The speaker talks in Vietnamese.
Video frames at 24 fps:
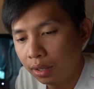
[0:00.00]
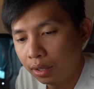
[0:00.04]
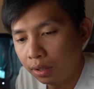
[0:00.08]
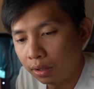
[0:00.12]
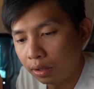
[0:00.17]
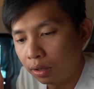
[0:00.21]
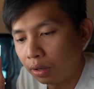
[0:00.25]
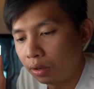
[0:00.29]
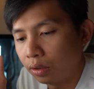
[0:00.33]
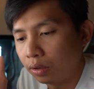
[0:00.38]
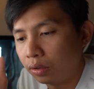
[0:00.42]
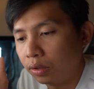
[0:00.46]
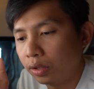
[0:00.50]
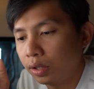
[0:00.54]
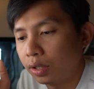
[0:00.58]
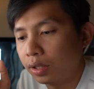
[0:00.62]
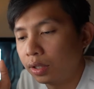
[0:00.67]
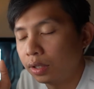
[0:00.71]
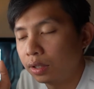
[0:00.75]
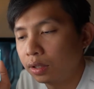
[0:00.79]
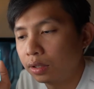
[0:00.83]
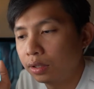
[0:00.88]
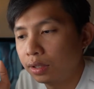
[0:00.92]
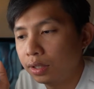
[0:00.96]
rồi
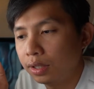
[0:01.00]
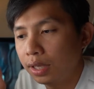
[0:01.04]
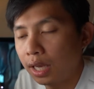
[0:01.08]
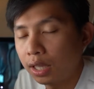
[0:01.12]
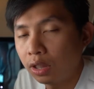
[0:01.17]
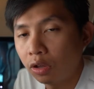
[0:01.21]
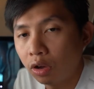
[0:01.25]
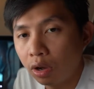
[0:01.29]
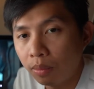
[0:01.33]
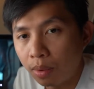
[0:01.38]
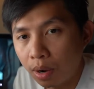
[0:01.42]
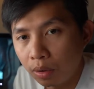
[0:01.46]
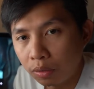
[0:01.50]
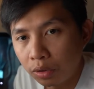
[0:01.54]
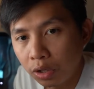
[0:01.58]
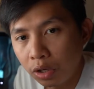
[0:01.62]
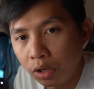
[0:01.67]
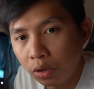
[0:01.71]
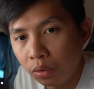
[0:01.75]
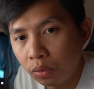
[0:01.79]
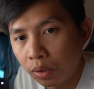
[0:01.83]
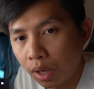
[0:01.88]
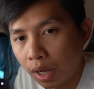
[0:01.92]
giá thuê bao nhiêu